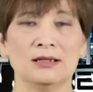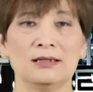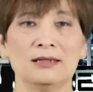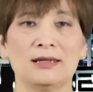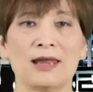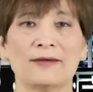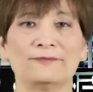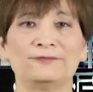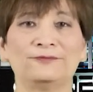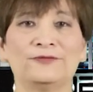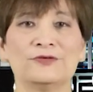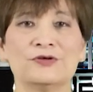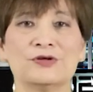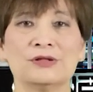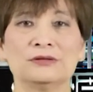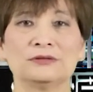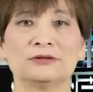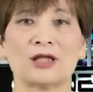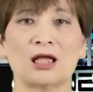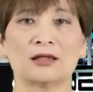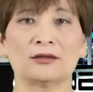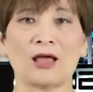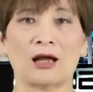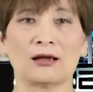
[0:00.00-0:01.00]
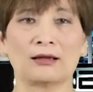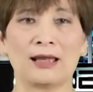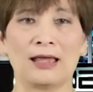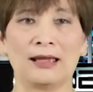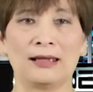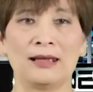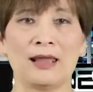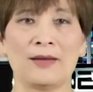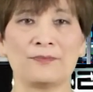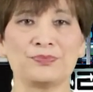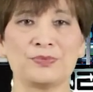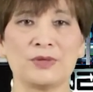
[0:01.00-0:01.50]
Lam Phương tên thật là
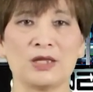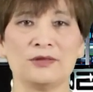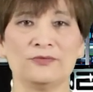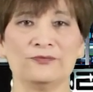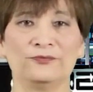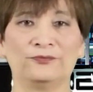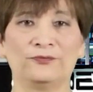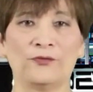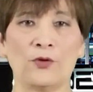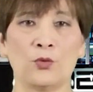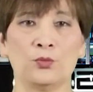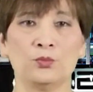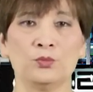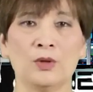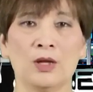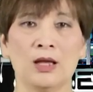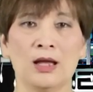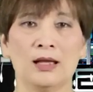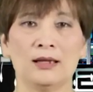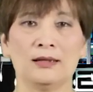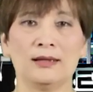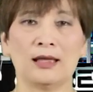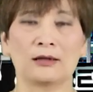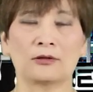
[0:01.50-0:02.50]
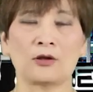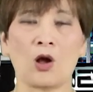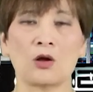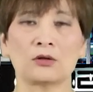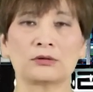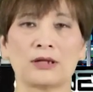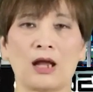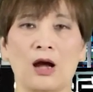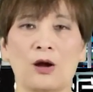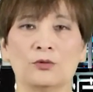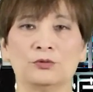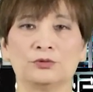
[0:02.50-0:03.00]
Lâm Đình Phùng, là
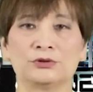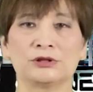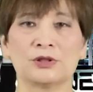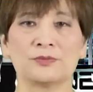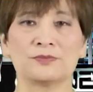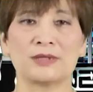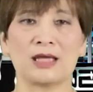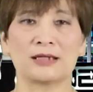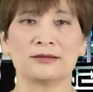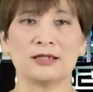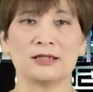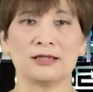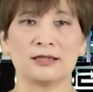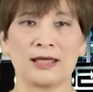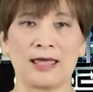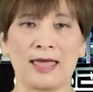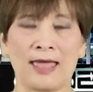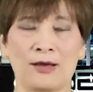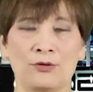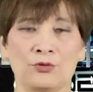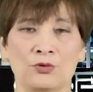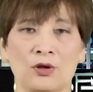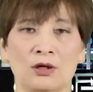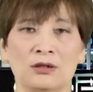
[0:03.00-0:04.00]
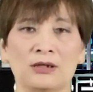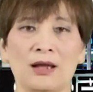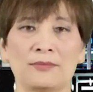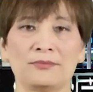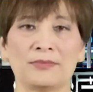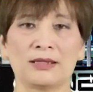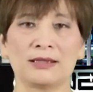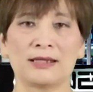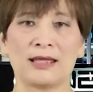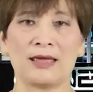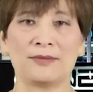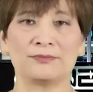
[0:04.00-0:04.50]
con đầu trong gia đình nghèo có năm
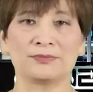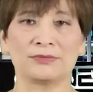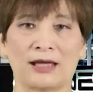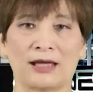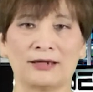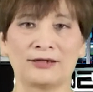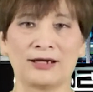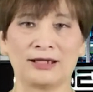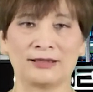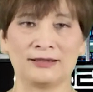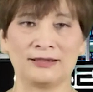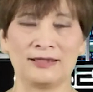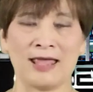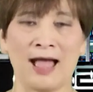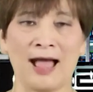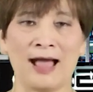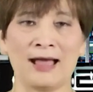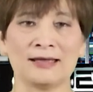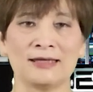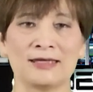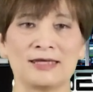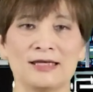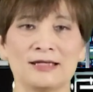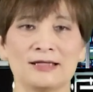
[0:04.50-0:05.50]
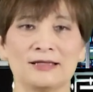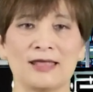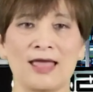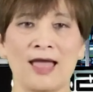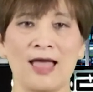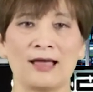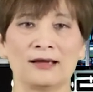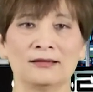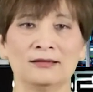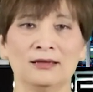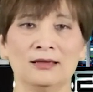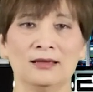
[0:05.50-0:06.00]
anh em Rạch Giá, Kiên
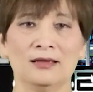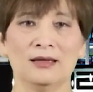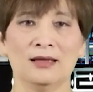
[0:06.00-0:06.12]
Giang.